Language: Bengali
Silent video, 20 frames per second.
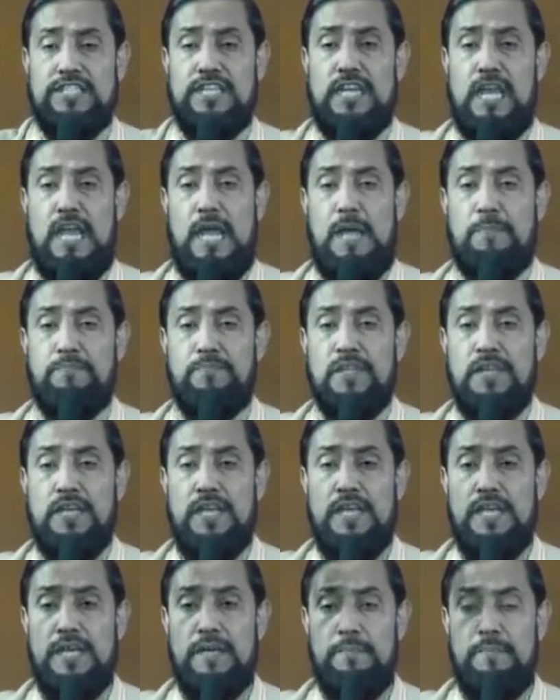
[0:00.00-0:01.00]
নেতা ছিলেন
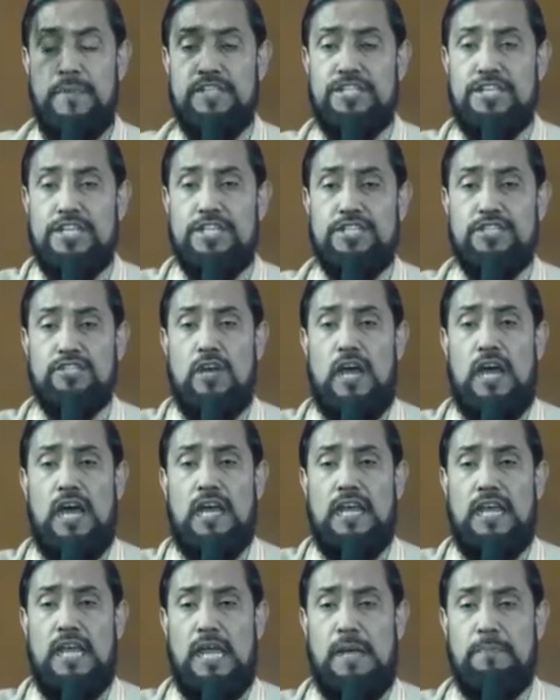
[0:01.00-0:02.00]
বিশিষ্ট
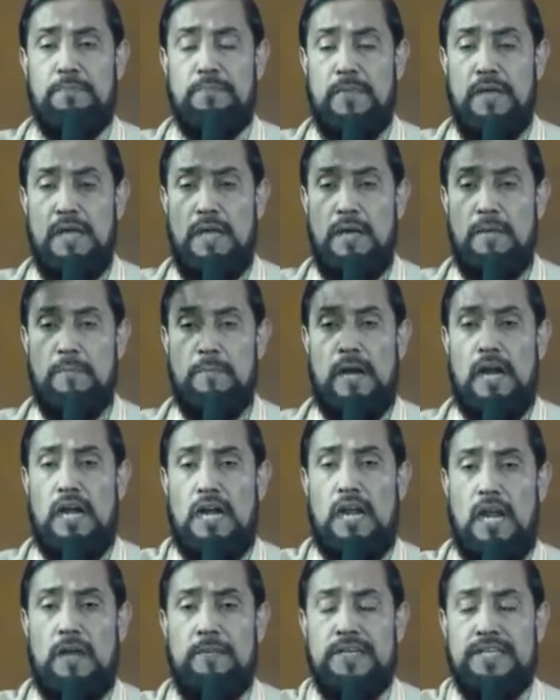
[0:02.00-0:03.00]
আলেম
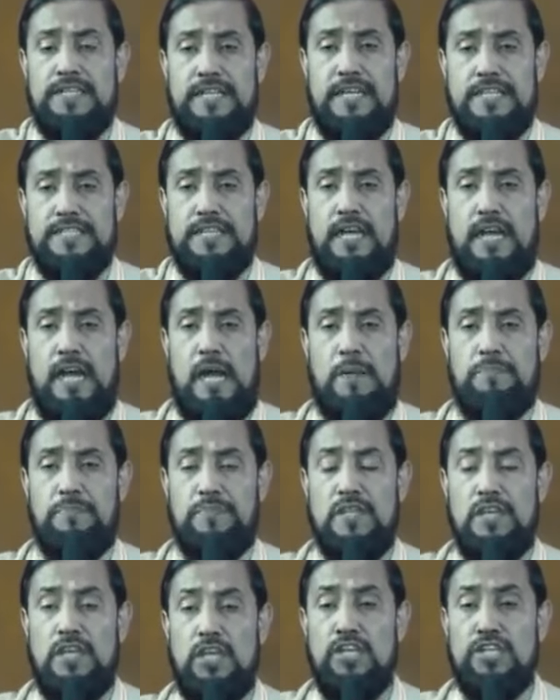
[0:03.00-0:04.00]
পার্লামেন্টারিয়ান
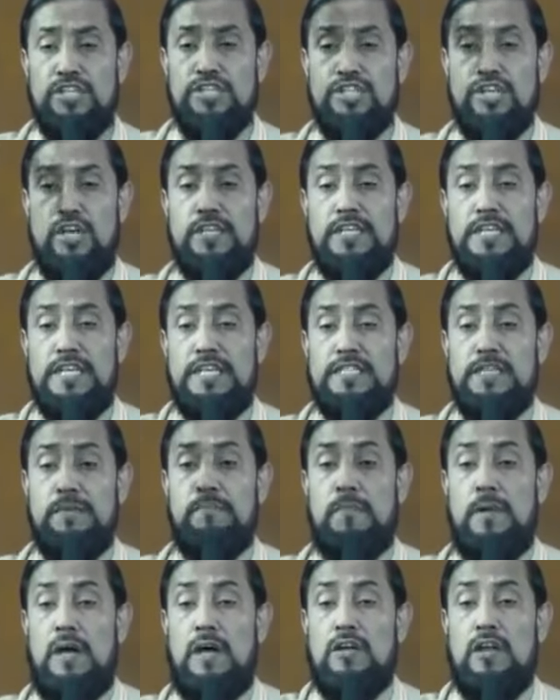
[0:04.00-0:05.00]
শহীদ
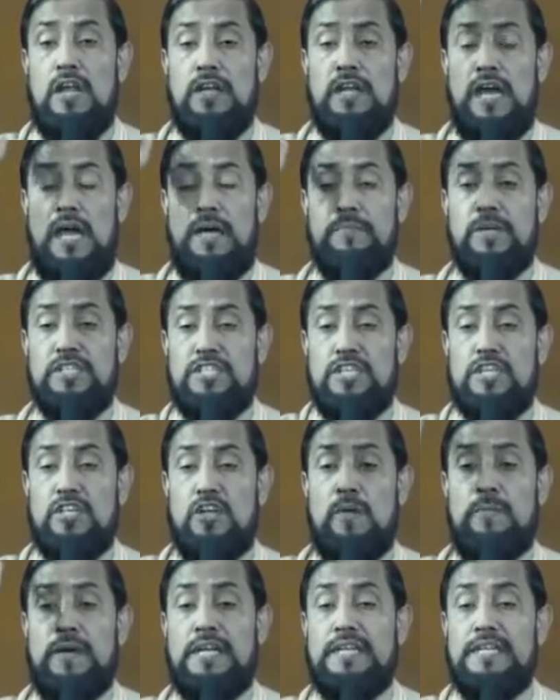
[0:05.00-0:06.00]
মাওলানা মতি
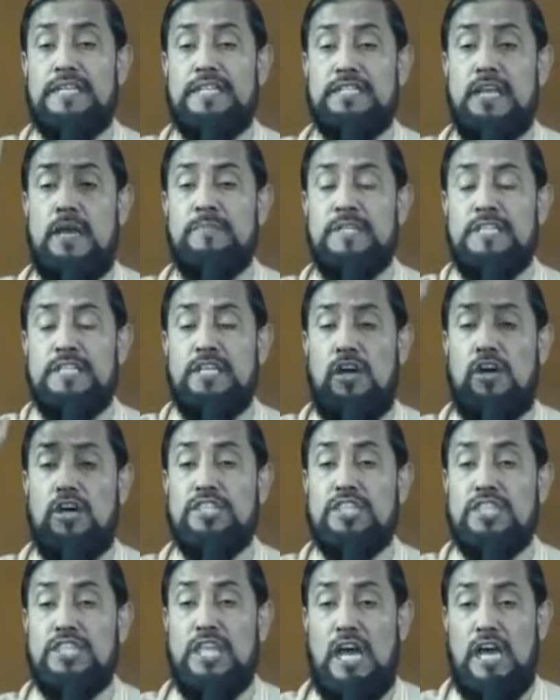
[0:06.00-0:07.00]
রহমান নিজামীর
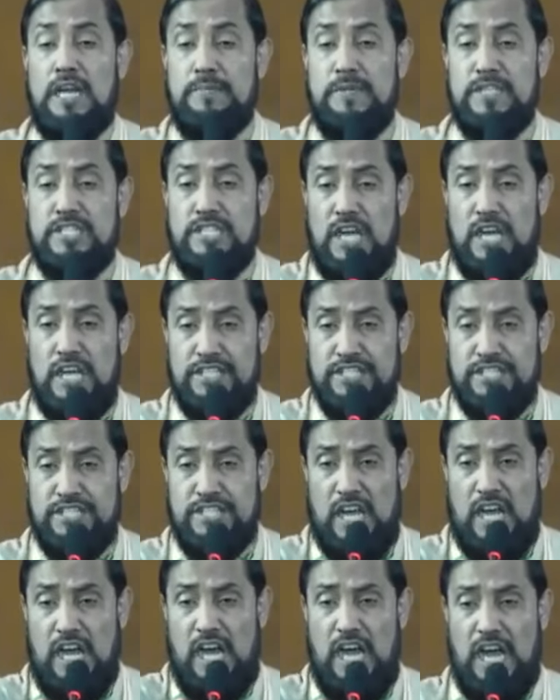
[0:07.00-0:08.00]
হত্যার বিচার
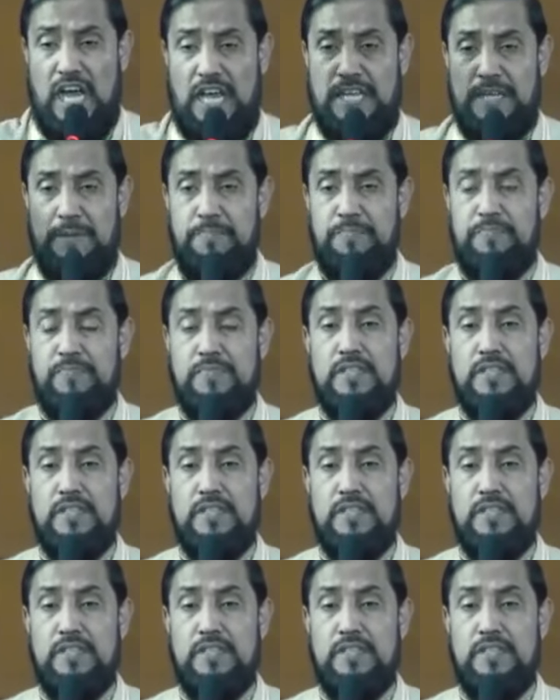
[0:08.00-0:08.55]
চাই